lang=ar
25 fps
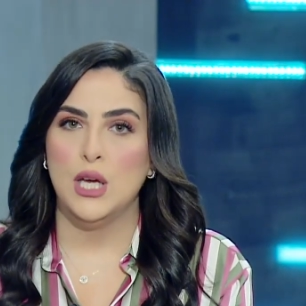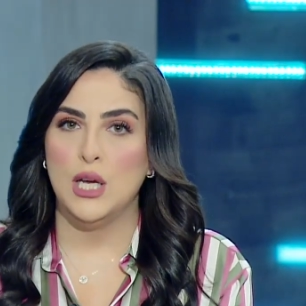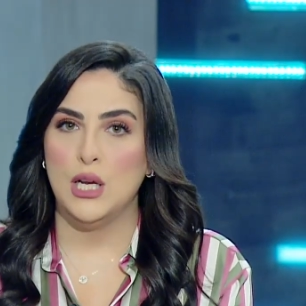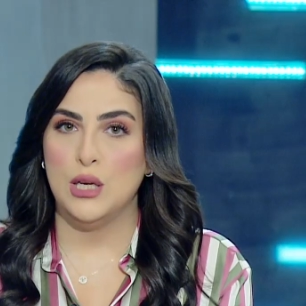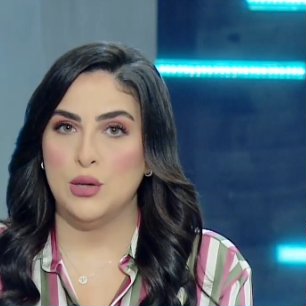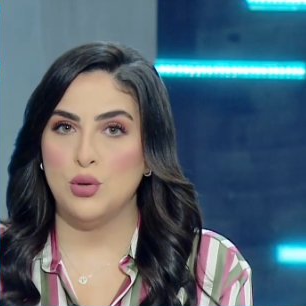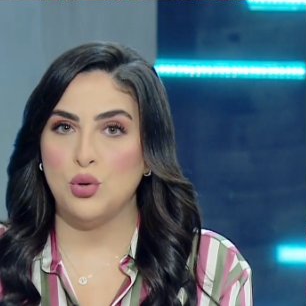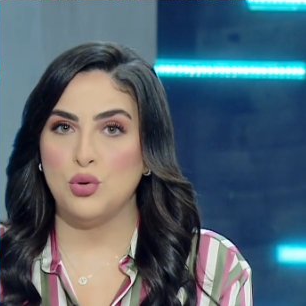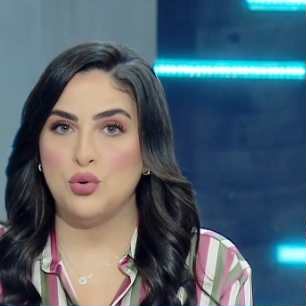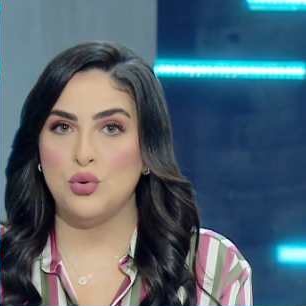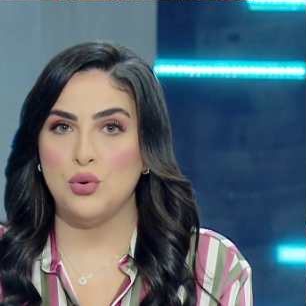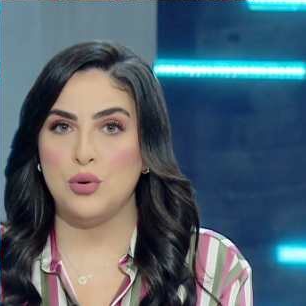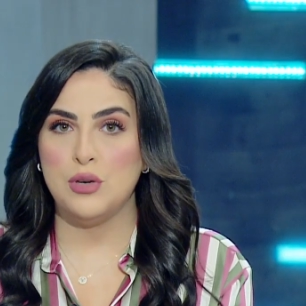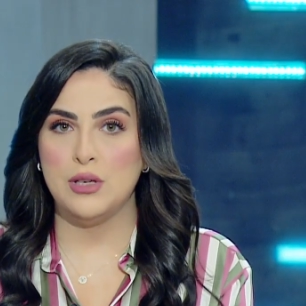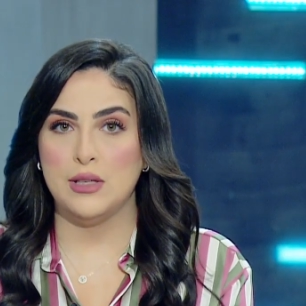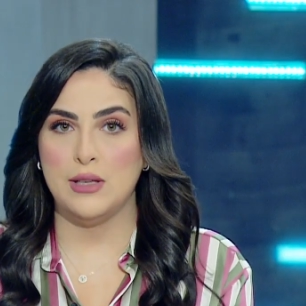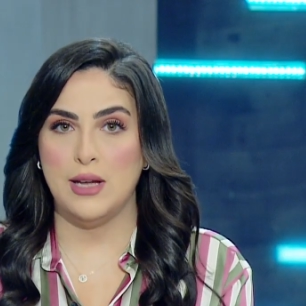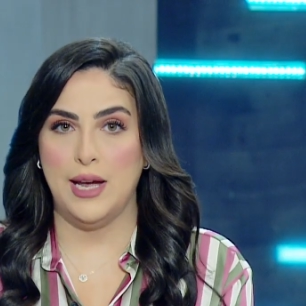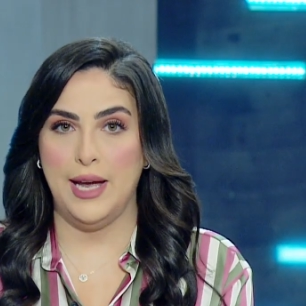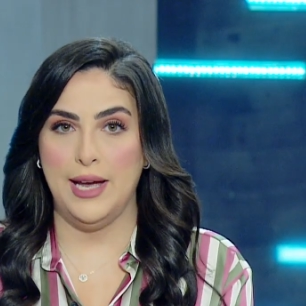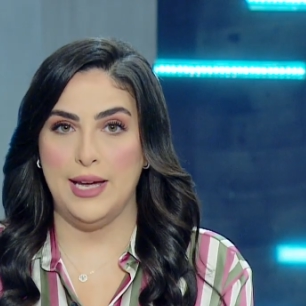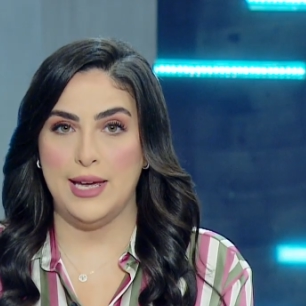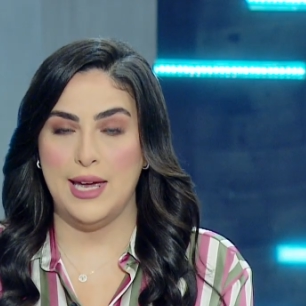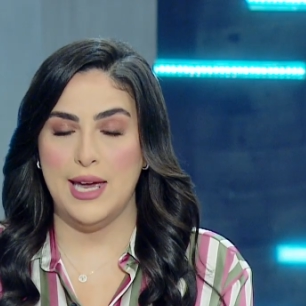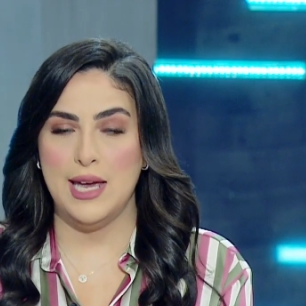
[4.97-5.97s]
الدكتور
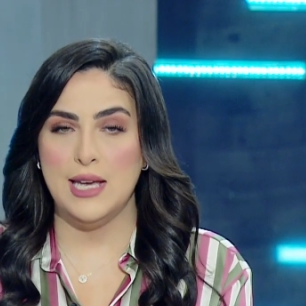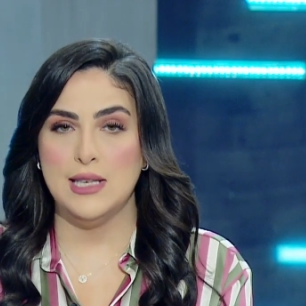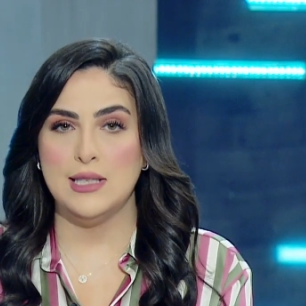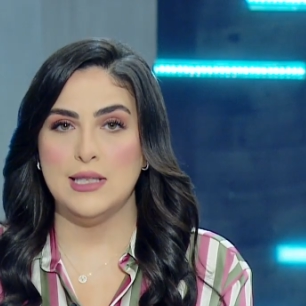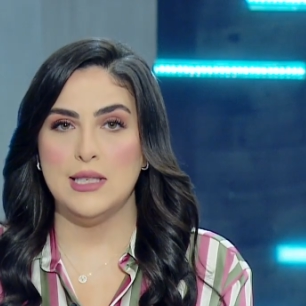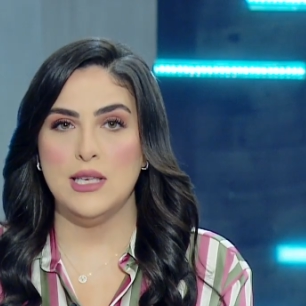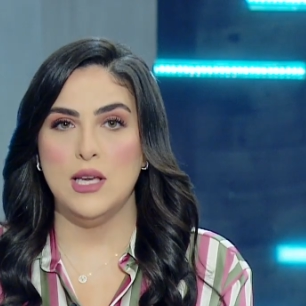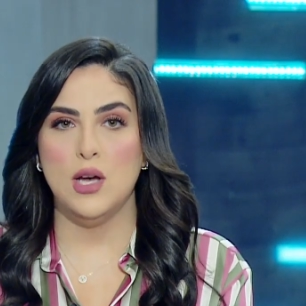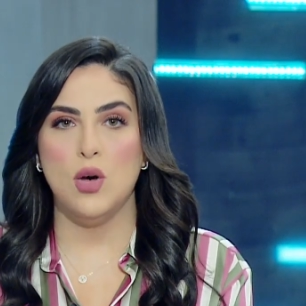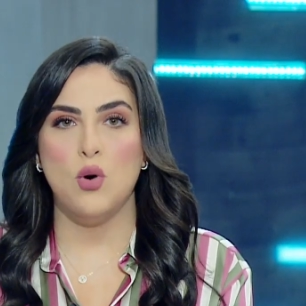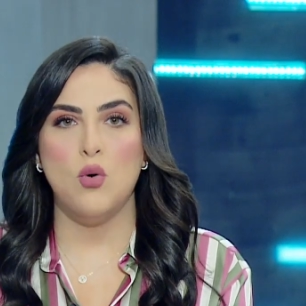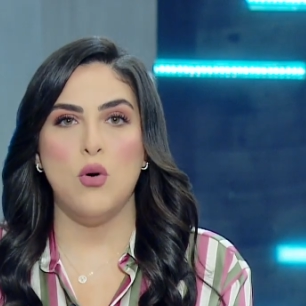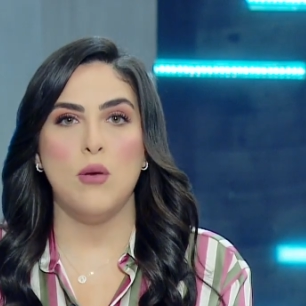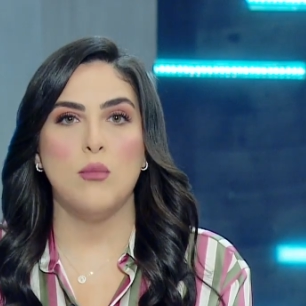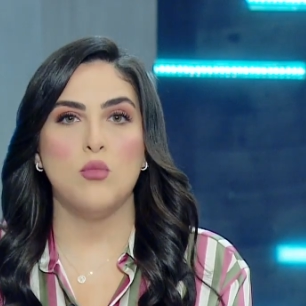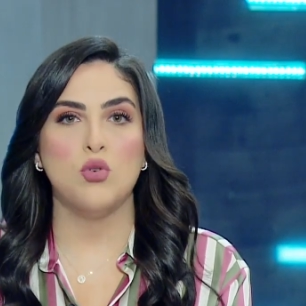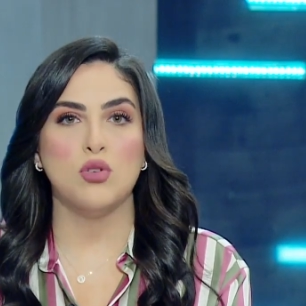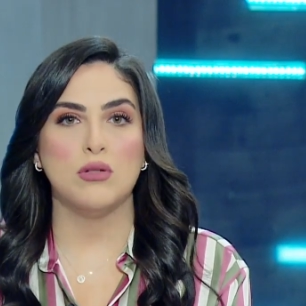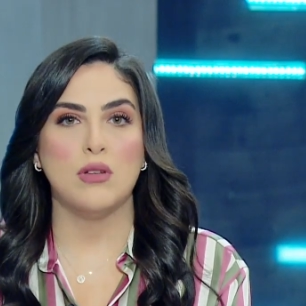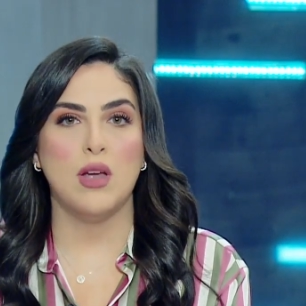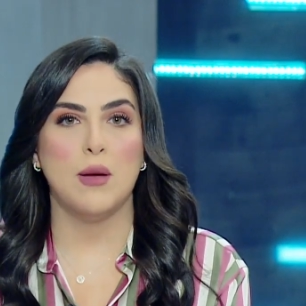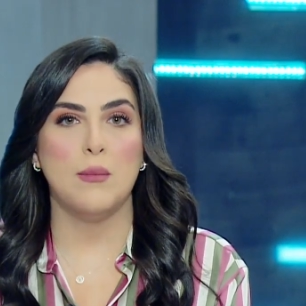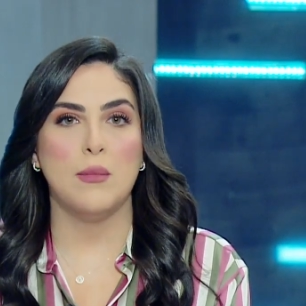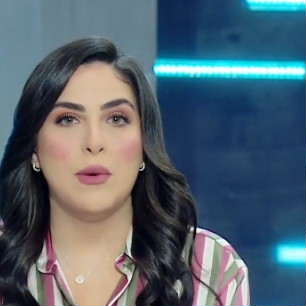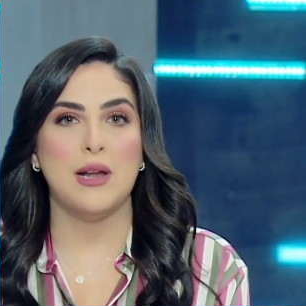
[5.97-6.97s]
رضا حجازي هو
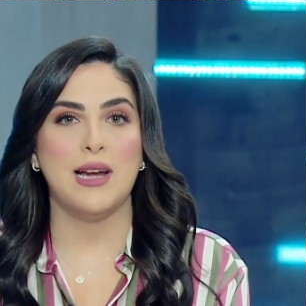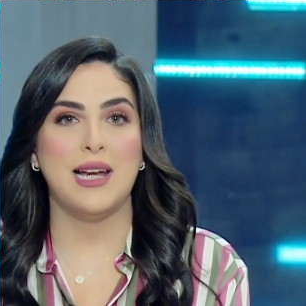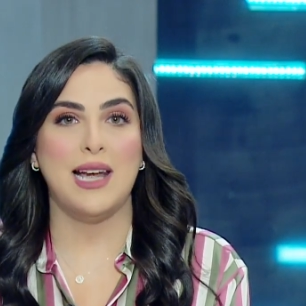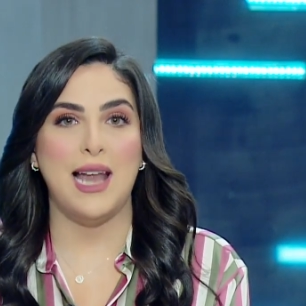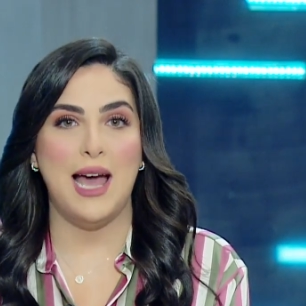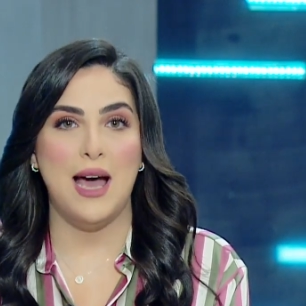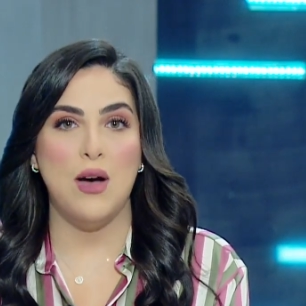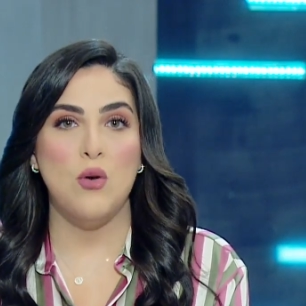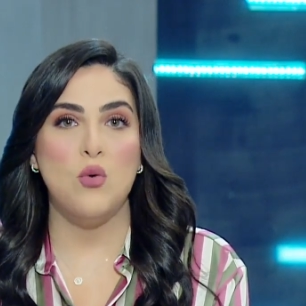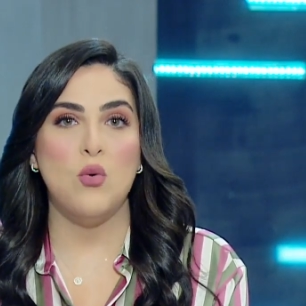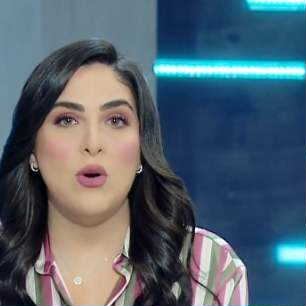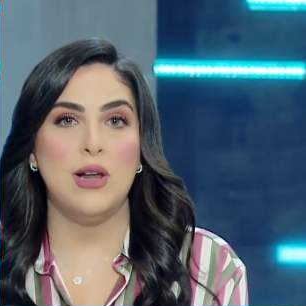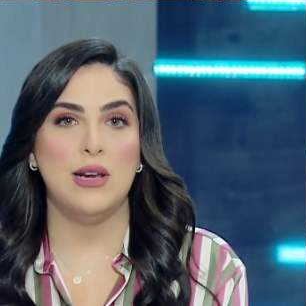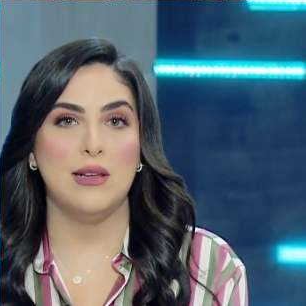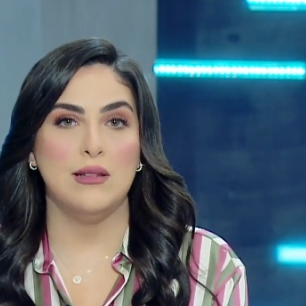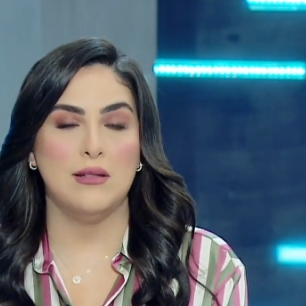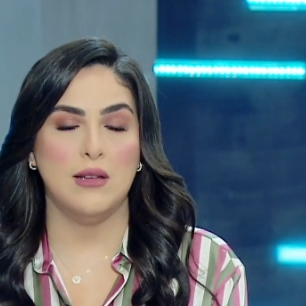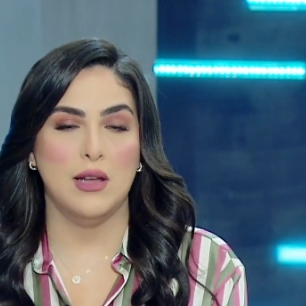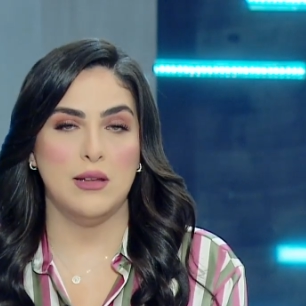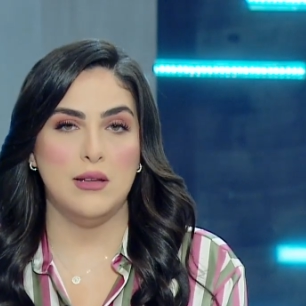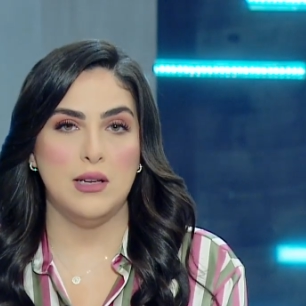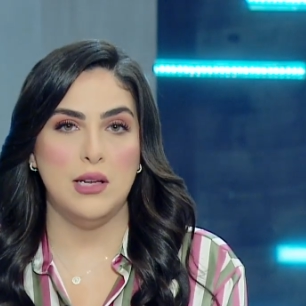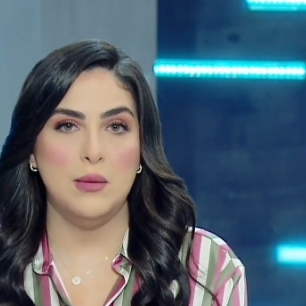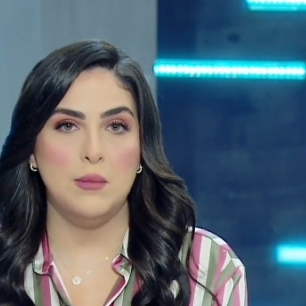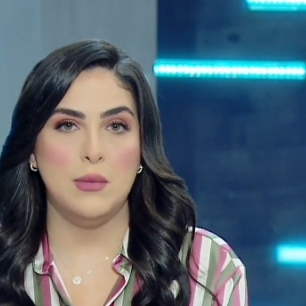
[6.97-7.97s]
مؤتمر الاول
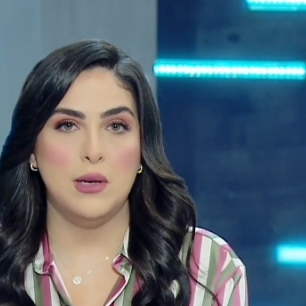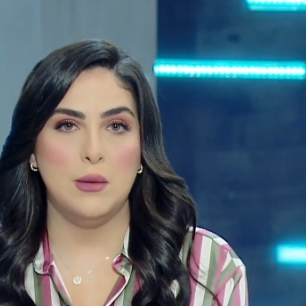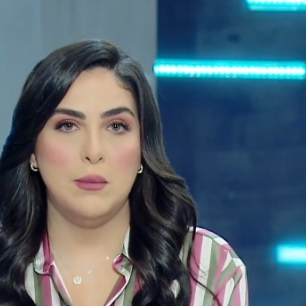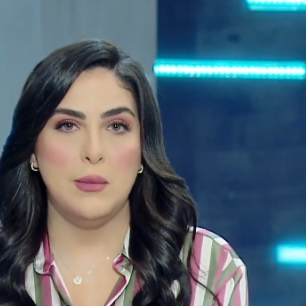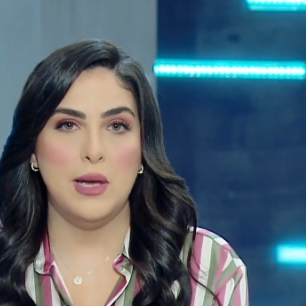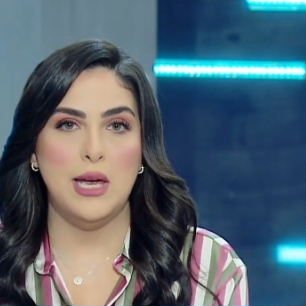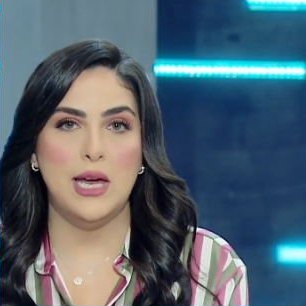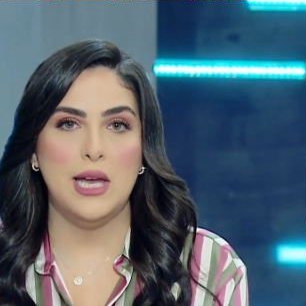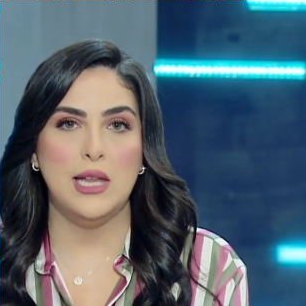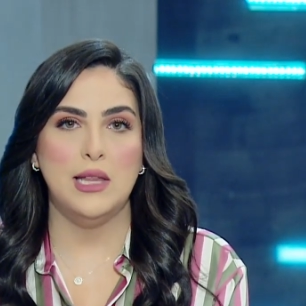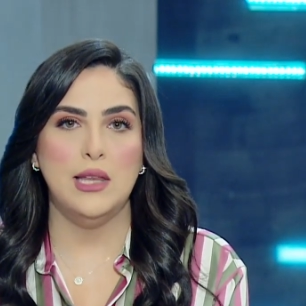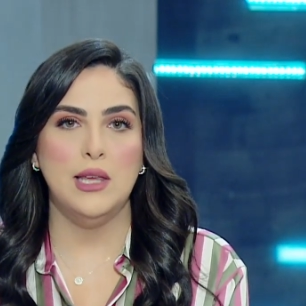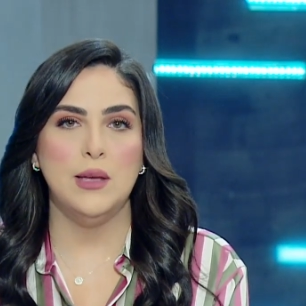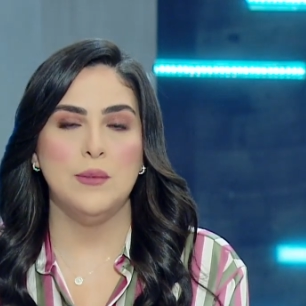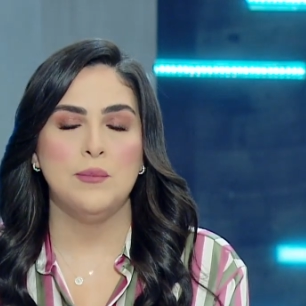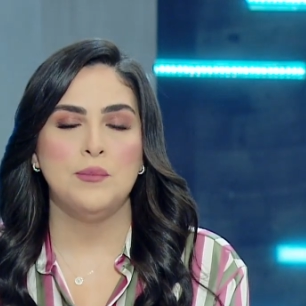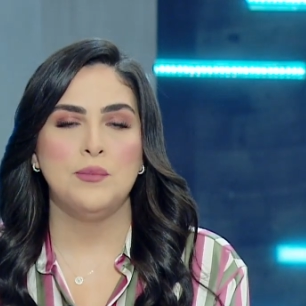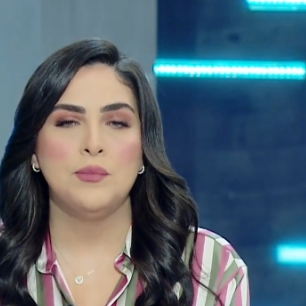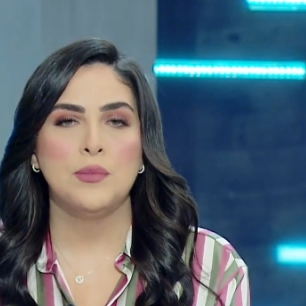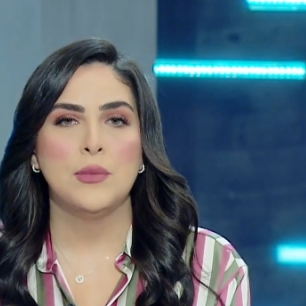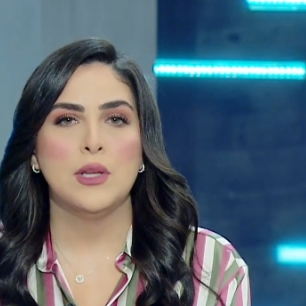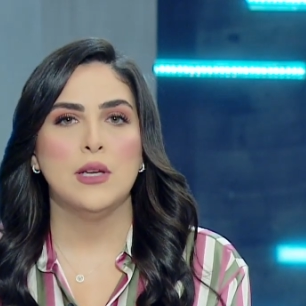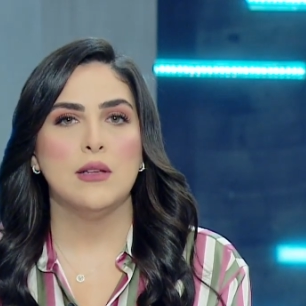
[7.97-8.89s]
للتدريب المهني